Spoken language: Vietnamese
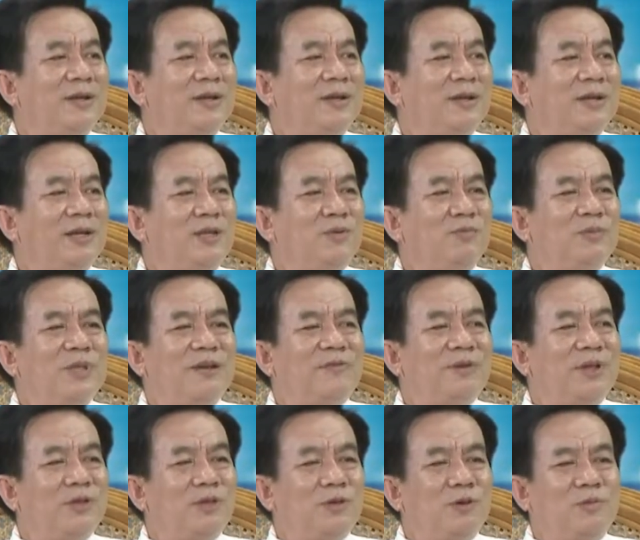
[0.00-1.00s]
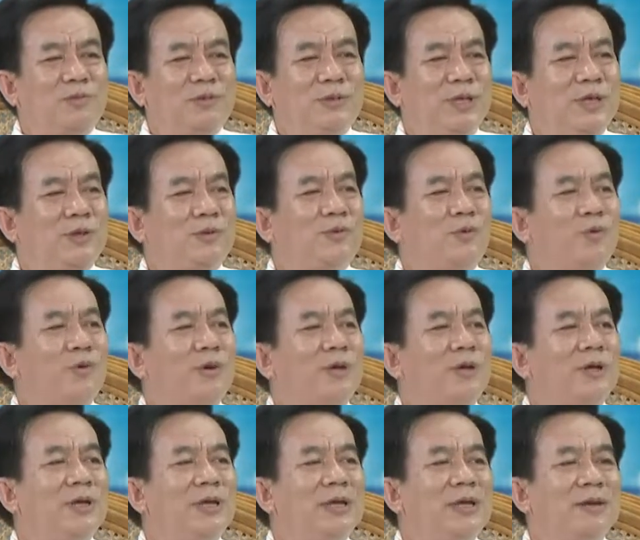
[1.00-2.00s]
Và chúng ta phải tốn tiền của
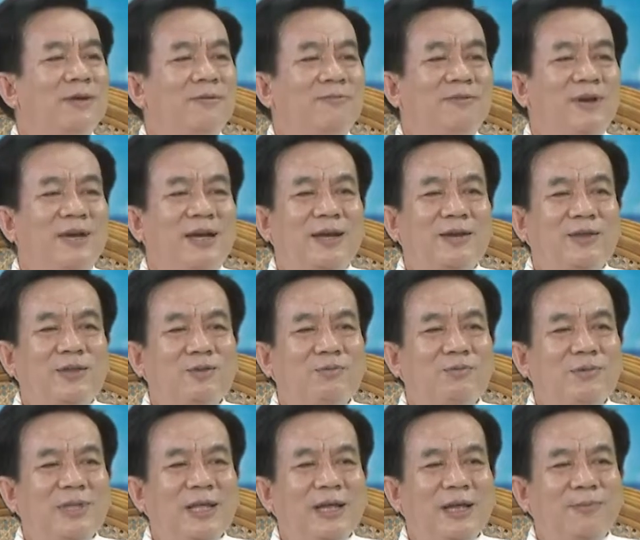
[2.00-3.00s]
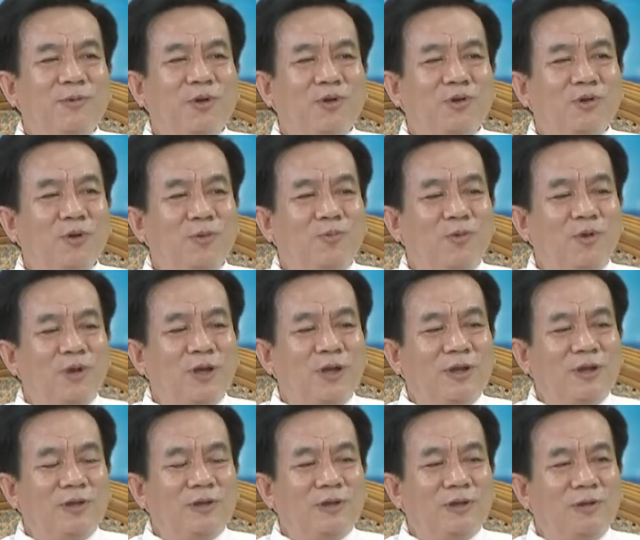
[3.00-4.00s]
và chúng ta một tốn một cái
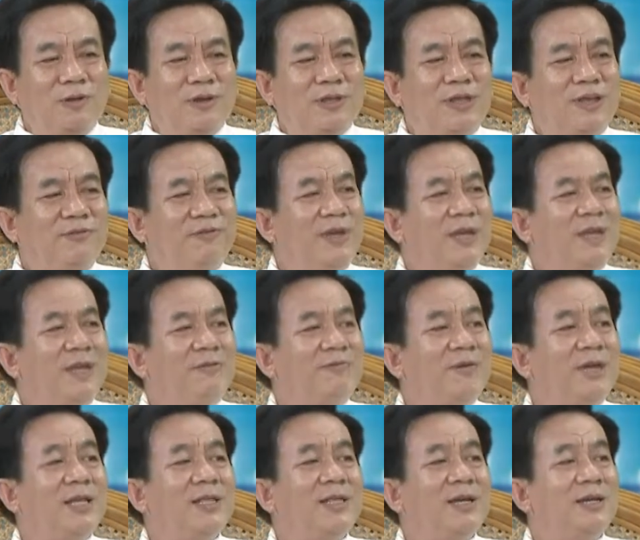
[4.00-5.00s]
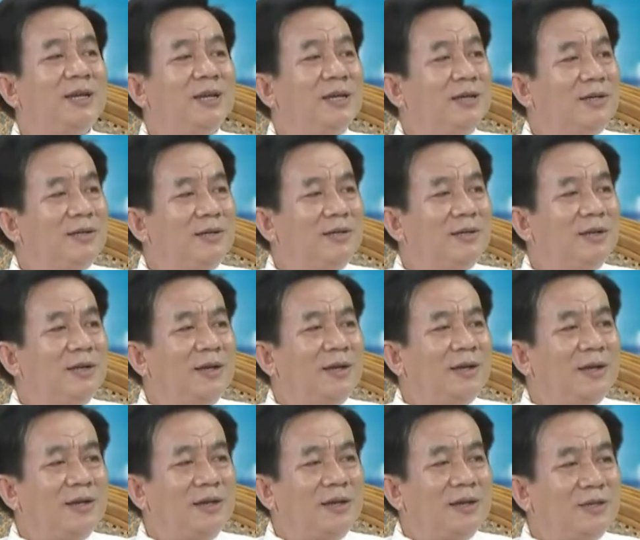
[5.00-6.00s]
khoản chi phí về y tế rất lớn
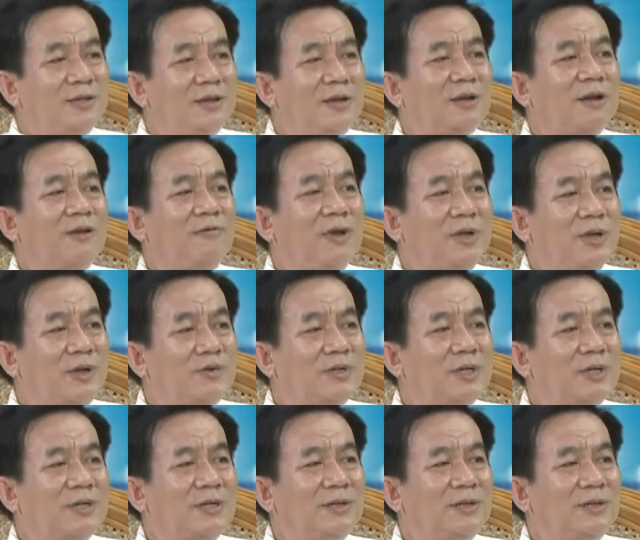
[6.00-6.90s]
yeah. Dạ. để cho công việc điều trị.